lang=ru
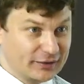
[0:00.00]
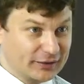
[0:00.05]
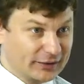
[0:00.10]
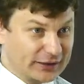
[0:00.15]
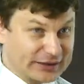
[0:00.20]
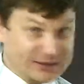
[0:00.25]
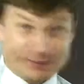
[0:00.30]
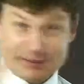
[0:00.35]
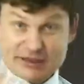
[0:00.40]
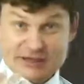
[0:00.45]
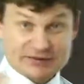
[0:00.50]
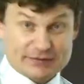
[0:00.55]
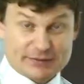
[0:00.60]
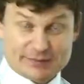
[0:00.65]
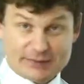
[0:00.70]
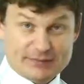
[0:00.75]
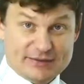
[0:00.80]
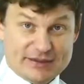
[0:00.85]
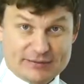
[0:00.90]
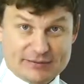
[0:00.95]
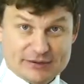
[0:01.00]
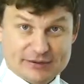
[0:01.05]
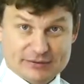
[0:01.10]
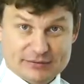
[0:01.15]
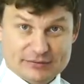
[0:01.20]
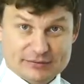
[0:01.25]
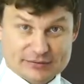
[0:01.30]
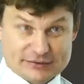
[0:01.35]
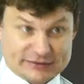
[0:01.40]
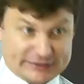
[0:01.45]
я спрашивал, проблема?
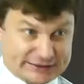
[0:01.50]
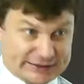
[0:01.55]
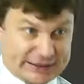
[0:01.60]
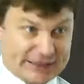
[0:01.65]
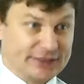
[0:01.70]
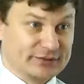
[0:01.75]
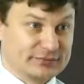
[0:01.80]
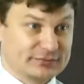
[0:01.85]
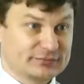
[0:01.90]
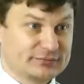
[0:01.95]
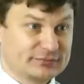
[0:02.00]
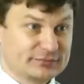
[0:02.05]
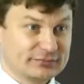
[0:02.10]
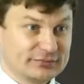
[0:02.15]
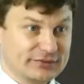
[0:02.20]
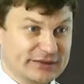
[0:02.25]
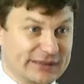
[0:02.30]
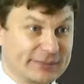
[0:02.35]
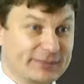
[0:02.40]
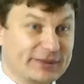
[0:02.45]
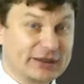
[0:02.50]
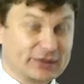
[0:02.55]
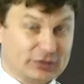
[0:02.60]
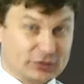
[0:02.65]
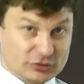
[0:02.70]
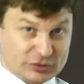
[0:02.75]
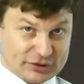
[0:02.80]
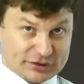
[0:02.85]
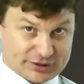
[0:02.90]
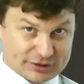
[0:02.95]
Он говорит, да. Я брал
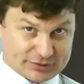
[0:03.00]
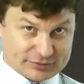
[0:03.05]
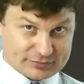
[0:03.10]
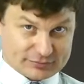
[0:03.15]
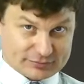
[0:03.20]
кодекс,